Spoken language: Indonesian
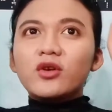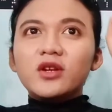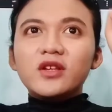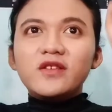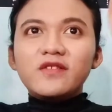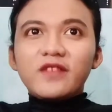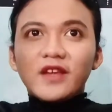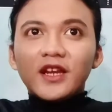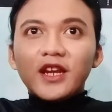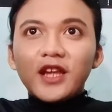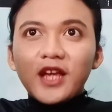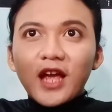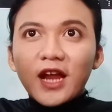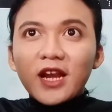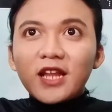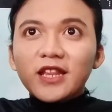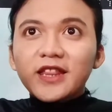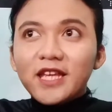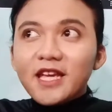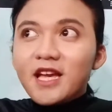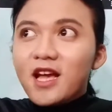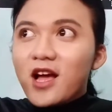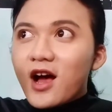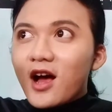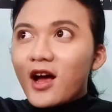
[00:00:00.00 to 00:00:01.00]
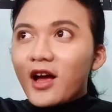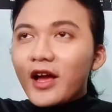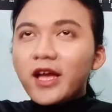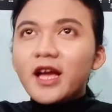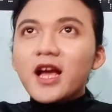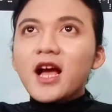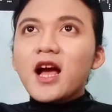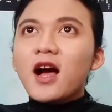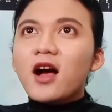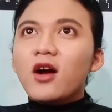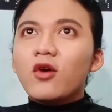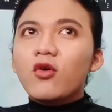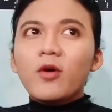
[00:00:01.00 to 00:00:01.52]
di sini ada tiga eh
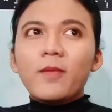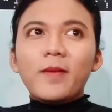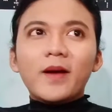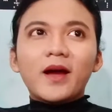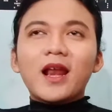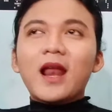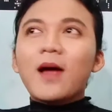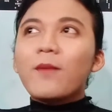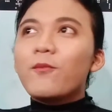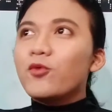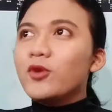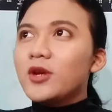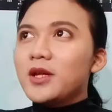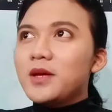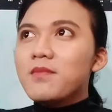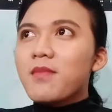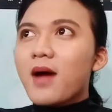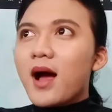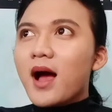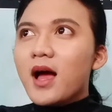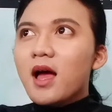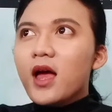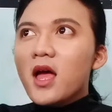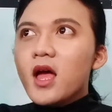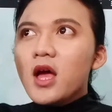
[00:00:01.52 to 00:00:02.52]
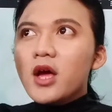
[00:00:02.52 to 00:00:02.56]
enggak gue pakai lampu lima